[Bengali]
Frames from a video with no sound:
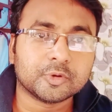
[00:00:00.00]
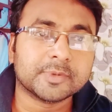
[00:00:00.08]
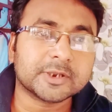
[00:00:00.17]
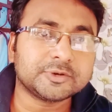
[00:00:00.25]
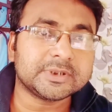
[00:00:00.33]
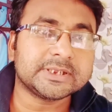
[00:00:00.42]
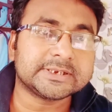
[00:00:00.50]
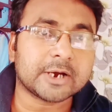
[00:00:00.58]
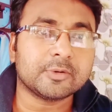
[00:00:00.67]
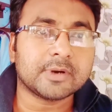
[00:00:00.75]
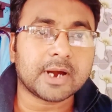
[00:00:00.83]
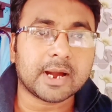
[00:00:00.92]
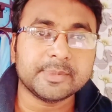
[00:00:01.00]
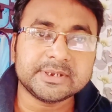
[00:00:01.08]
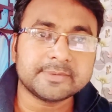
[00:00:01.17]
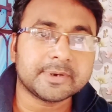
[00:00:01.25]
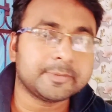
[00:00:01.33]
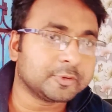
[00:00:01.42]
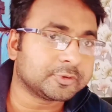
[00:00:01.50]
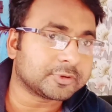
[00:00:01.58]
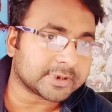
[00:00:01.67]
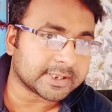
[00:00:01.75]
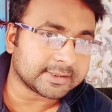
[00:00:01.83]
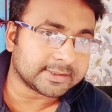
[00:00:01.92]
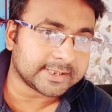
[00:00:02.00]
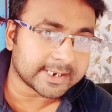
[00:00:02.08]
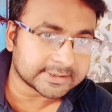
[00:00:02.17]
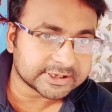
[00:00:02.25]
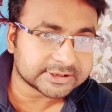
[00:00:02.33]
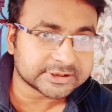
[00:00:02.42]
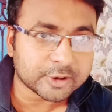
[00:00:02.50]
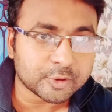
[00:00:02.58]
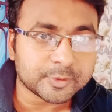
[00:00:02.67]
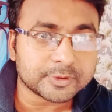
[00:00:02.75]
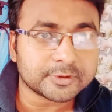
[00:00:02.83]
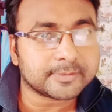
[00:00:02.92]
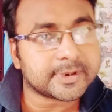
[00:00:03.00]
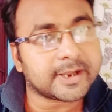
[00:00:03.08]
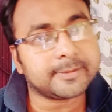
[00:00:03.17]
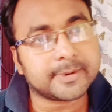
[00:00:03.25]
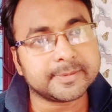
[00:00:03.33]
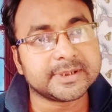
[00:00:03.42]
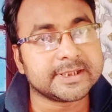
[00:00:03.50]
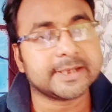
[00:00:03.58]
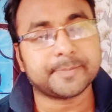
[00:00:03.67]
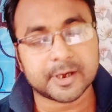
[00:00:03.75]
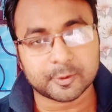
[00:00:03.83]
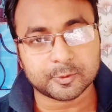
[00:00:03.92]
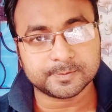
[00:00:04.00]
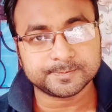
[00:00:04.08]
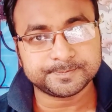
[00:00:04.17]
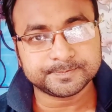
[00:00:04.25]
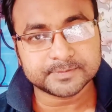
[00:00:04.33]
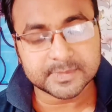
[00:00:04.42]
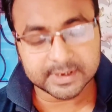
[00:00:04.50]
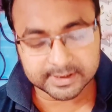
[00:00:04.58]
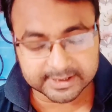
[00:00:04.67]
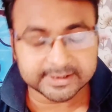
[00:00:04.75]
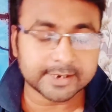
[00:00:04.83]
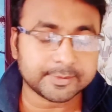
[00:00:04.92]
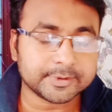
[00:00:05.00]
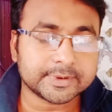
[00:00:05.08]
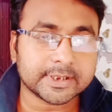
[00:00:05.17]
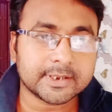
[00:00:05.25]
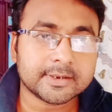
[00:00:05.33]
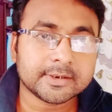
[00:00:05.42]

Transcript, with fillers: তোমরা যদি চাও আমি যেভাবে উত্তরটা দেওয়ার চেষ্টা করব তোমরা এইভাবে দিতে পারো ইন্টারভিউতে